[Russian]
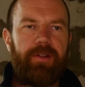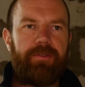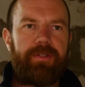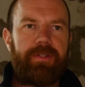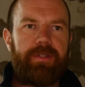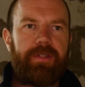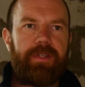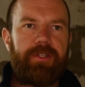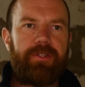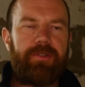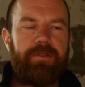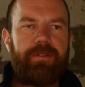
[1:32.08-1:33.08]
колодезный
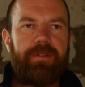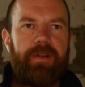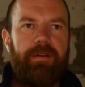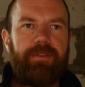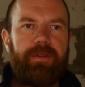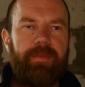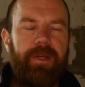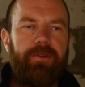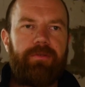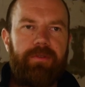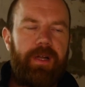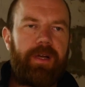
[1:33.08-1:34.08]
насос,
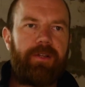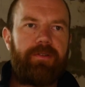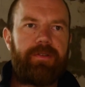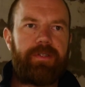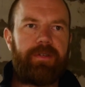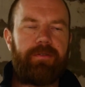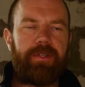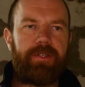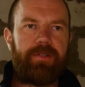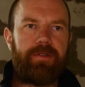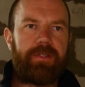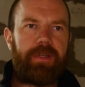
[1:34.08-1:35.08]
автоматику для колодезного
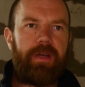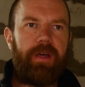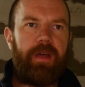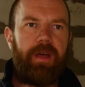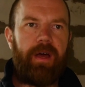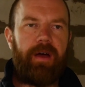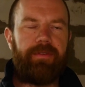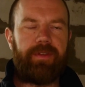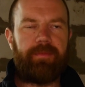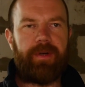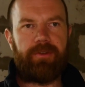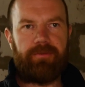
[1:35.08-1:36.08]
насоса,
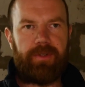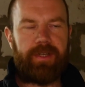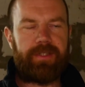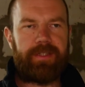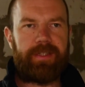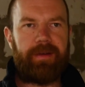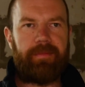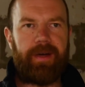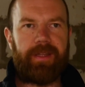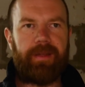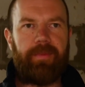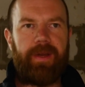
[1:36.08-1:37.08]
автоматику для
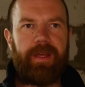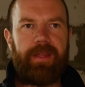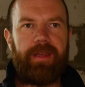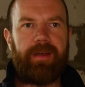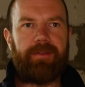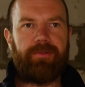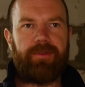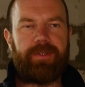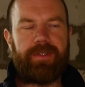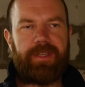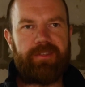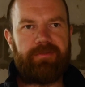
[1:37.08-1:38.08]
системы отопления, то
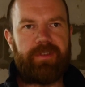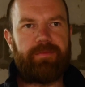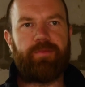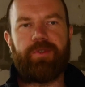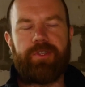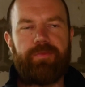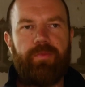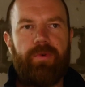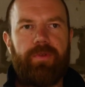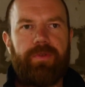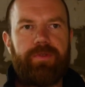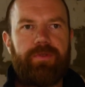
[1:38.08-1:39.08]
есть есть возможность
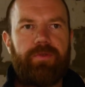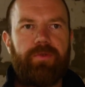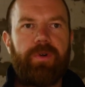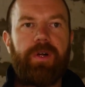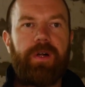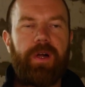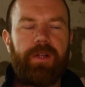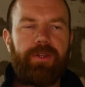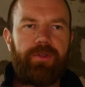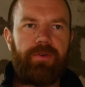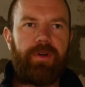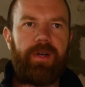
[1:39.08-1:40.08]
полностью
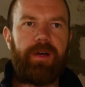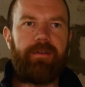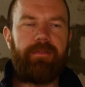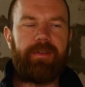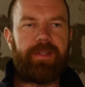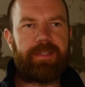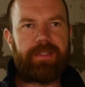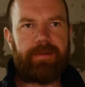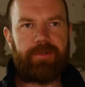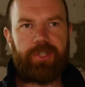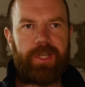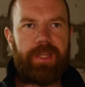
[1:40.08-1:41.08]
контроля
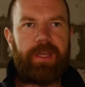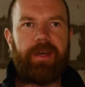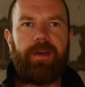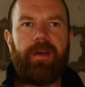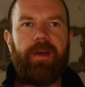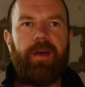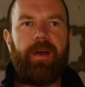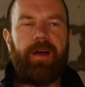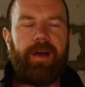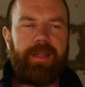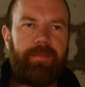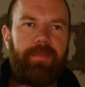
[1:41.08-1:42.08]
водоснабжения,
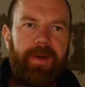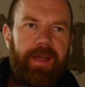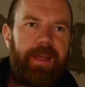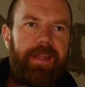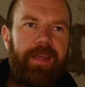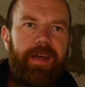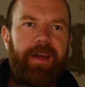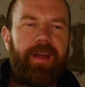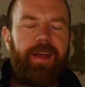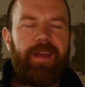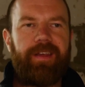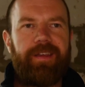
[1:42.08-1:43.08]
отопление,
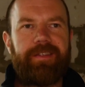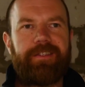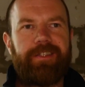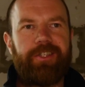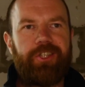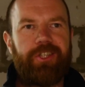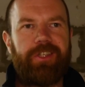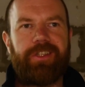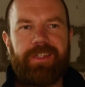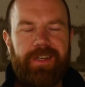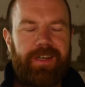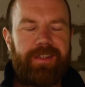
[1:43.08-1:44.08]
есть
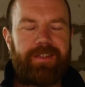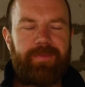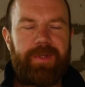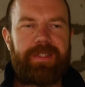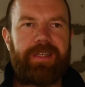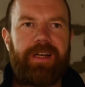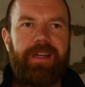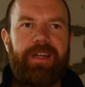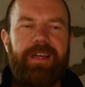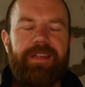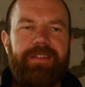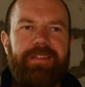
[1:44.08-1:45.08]
защита,
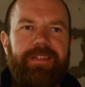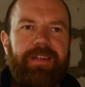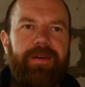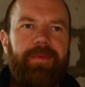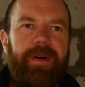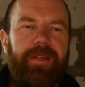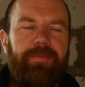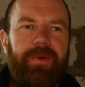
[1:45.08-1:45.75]
специальная система от